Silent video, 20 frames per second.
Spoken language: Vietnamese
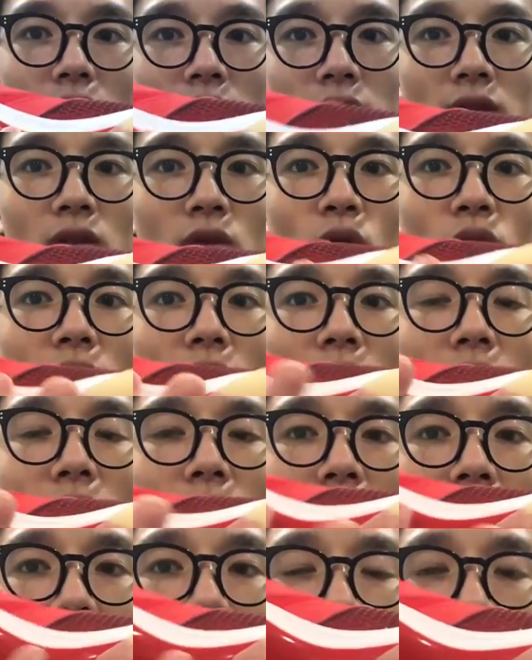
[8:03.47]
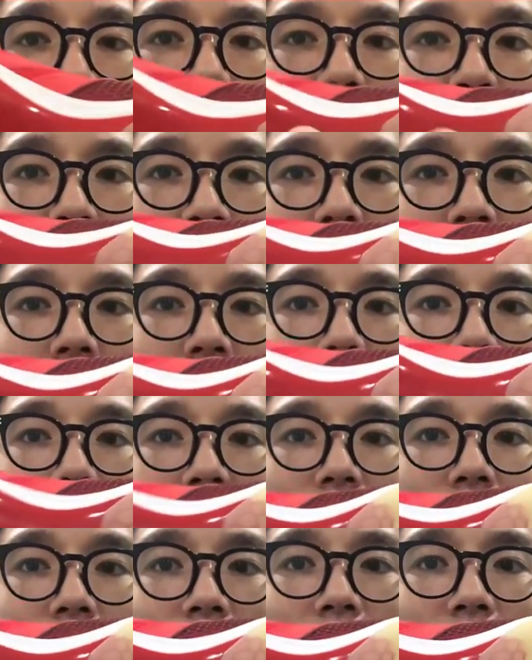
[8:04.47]
những đôi giày tầm cao trở lên thì
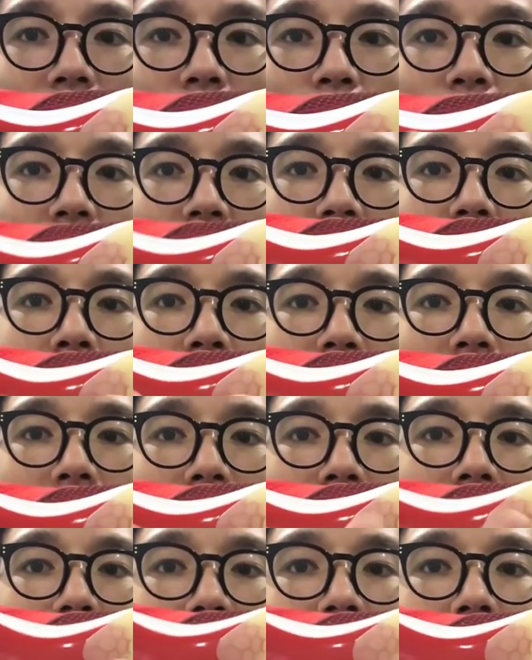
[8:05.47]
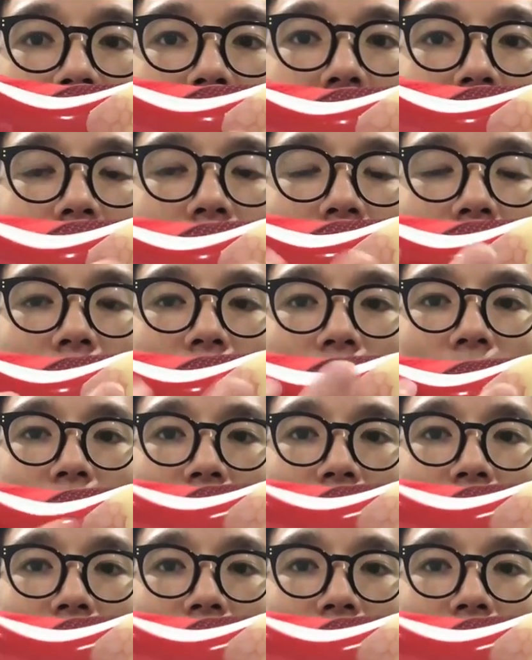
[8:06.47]
thường hay có những công nghệ như thế này